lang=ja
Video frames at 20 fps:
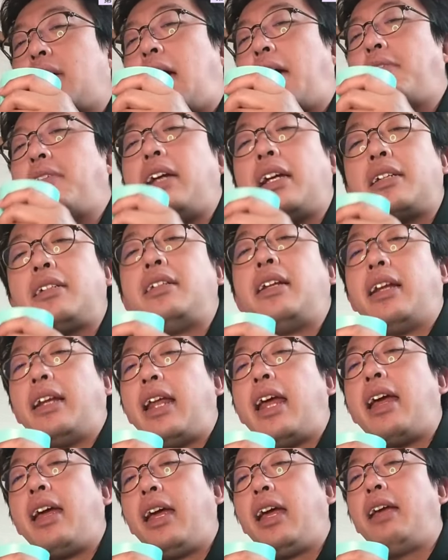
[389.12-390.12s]
格安な
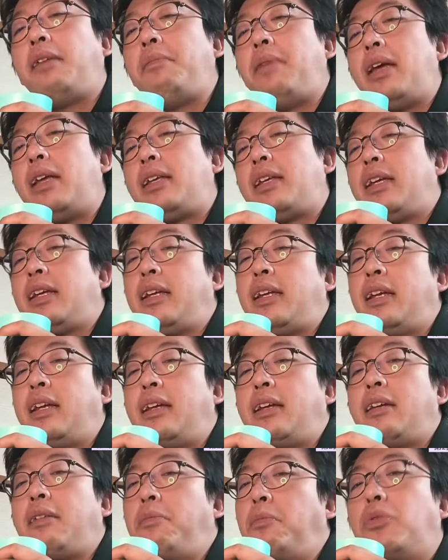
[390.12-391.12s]
ね、イメージ
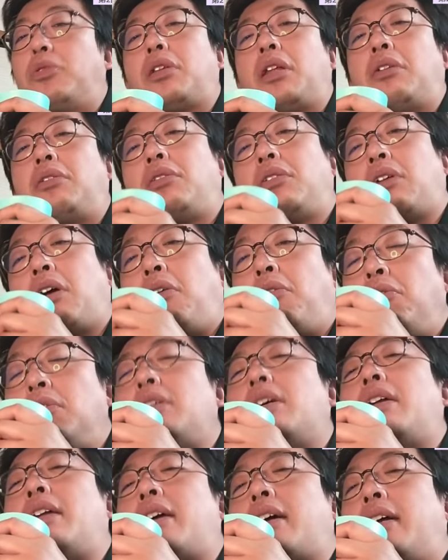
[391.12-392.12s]
持ってる人が多
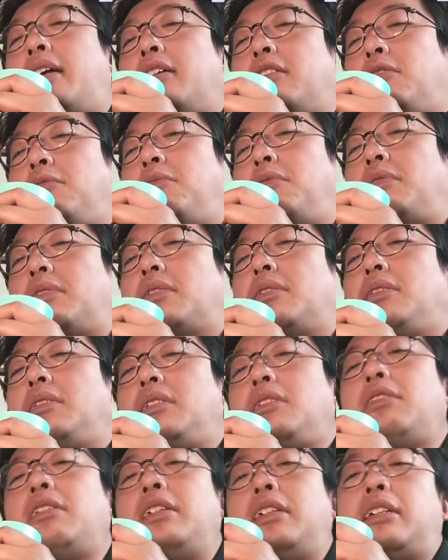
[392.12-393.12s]
いんじゃないかなと思いま
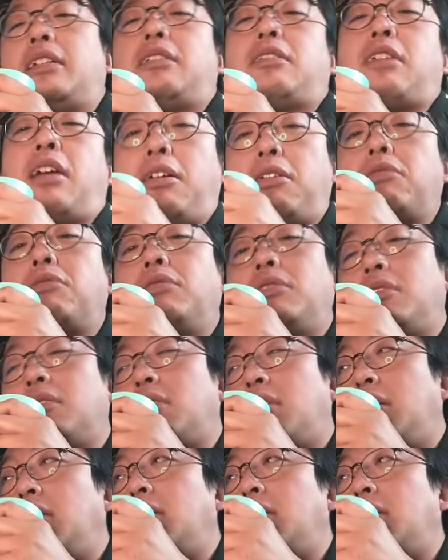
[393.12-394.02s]
す。実はね、漬けろく好き、